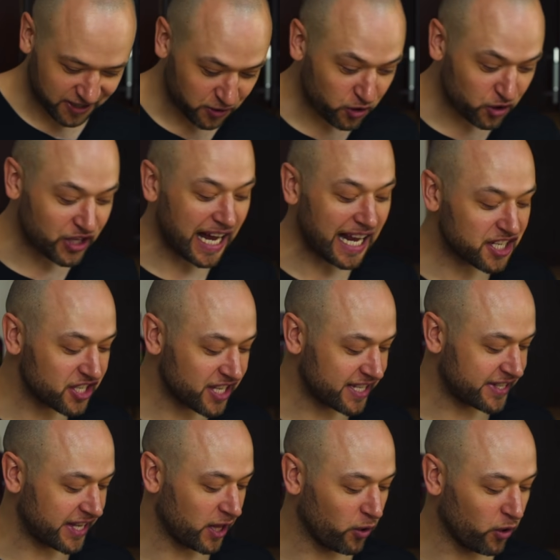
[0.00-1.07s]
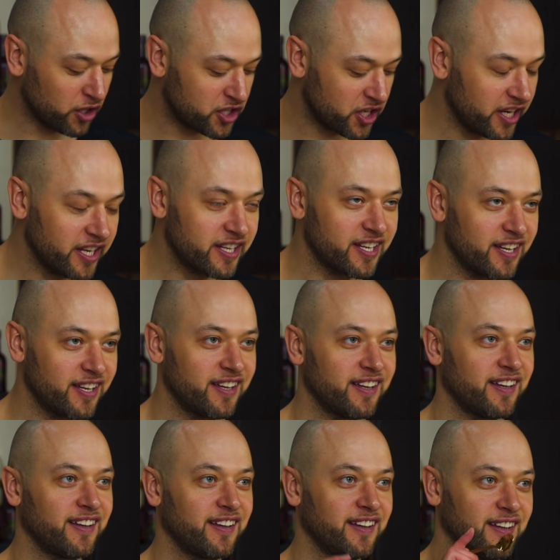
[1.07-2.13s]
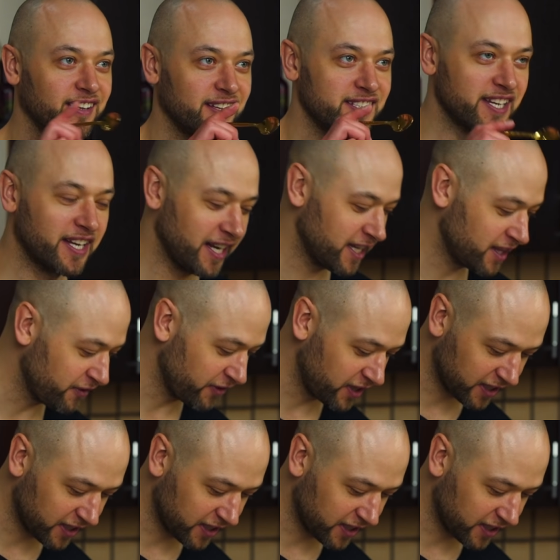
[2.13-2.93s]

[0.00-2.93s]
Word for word: Ну и дальше настала очередь секретного